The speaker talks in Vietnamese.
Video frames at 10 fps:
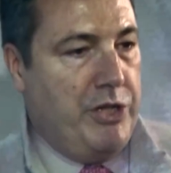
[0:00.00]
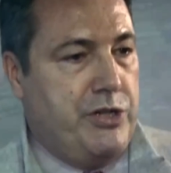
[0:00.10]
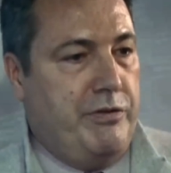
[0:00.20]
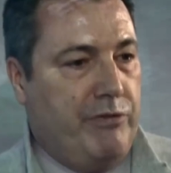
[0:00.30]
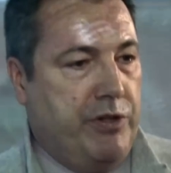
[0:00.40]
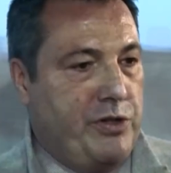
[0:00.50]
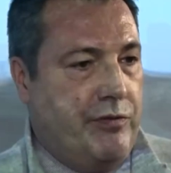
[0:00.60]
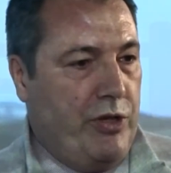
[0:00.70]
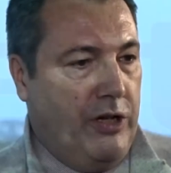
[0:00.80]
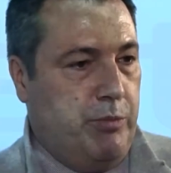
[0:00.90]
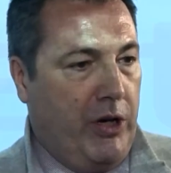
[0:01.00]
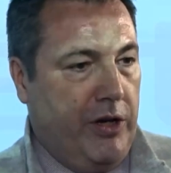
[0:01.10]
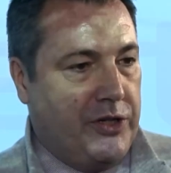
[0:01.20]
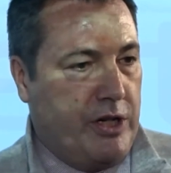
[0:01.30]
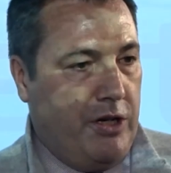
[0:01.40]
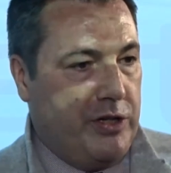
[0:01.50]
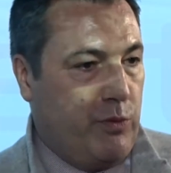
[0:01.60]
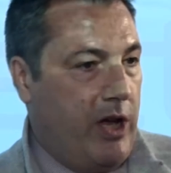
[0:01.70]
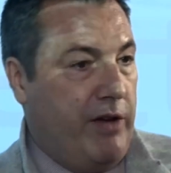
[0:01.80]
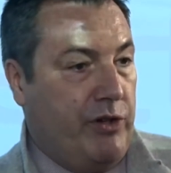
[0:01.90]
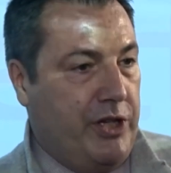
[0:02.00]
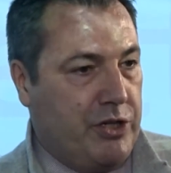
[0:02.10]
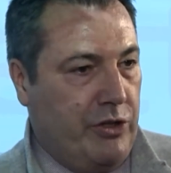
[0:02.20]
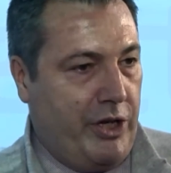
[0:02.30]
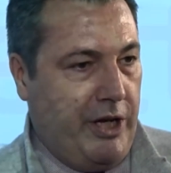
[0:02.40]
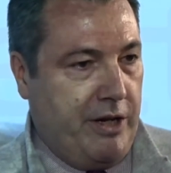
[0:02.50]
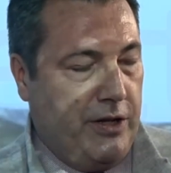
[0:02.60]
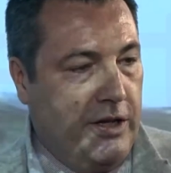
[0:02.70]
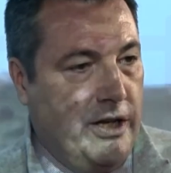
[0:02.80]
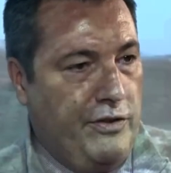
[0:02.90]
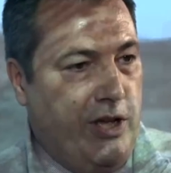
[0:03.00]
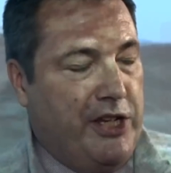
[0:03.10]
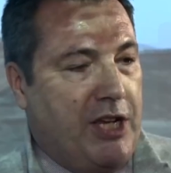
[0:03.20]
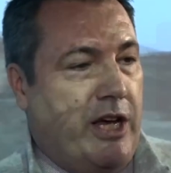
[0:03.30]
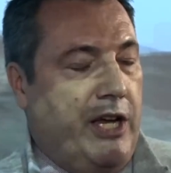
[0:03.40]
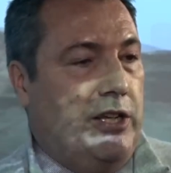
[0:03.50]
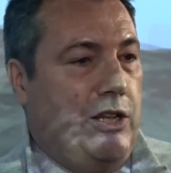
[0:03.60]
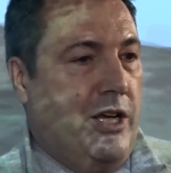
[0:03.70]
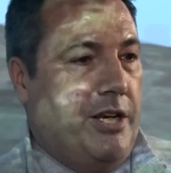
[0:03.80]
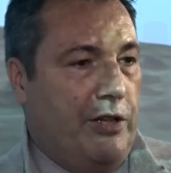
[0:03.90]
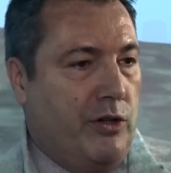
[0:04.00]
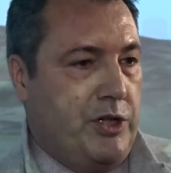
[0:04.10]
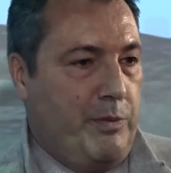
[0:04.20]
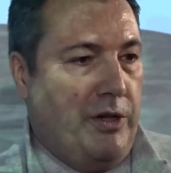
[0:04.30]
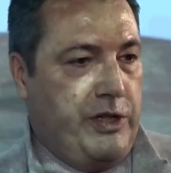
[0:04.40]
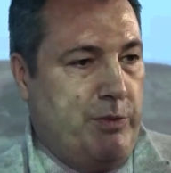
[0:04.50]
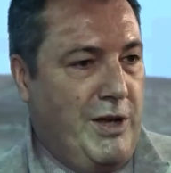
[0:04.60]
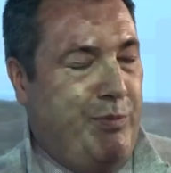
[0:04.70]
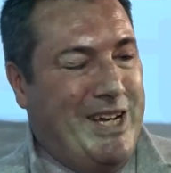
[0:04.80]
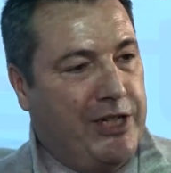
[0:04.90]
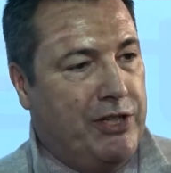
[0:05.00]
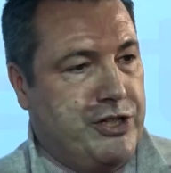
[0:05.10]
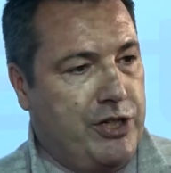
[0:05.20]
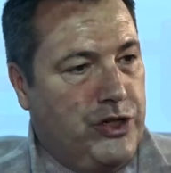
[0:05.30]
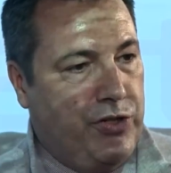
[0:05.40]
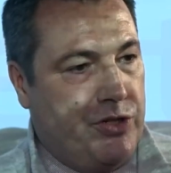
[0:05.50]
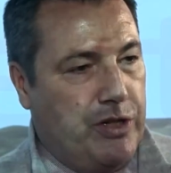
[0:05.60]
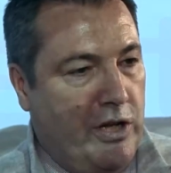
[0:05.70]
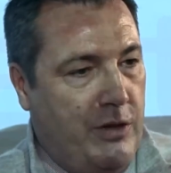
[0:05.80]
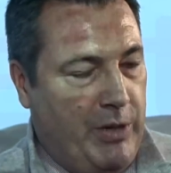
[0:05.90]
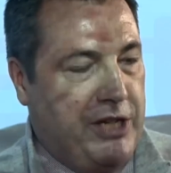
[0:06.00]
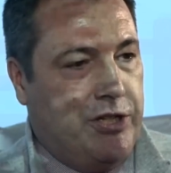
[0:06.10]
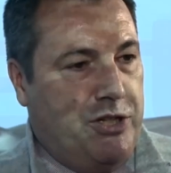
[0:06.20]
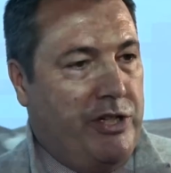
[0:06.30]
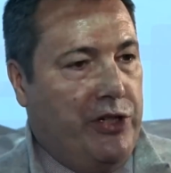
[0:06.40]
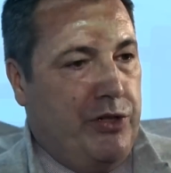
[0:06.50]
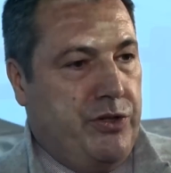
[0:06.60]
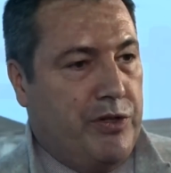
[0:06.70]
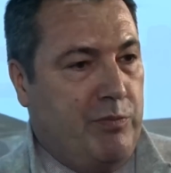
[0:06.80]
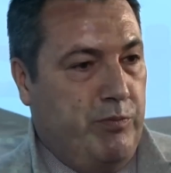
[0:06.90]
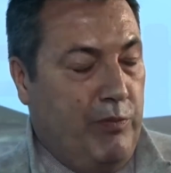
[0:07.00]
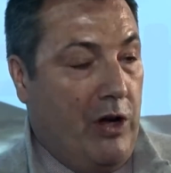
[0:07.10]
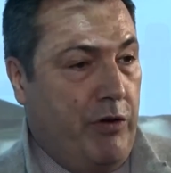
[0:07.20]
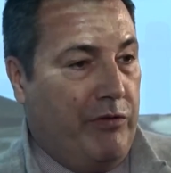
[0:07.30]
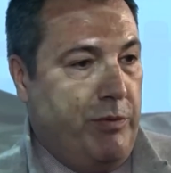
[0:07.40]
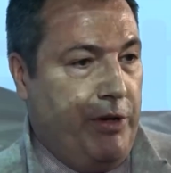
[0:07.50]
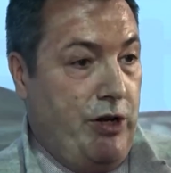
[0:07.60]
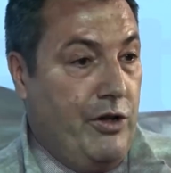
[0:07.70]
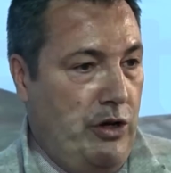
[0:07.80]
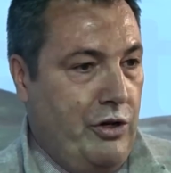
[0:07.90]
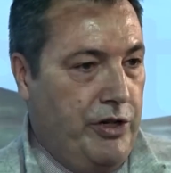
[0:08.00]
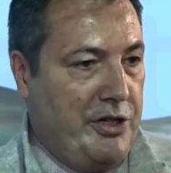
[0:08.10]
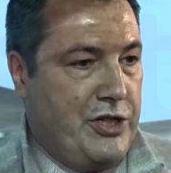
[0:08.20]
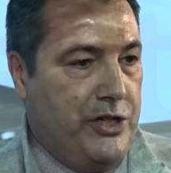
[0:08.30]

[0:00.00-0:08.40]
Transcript: tôi có thể cho hiển thị thông tin ngay trước mắt phi công, bất kể anh ta nhìn vào đâu, thì chắc chắn anh ta sẽ có cơ hội cao hơn để đưa ra những quyết định đúng đắn, kịp thời,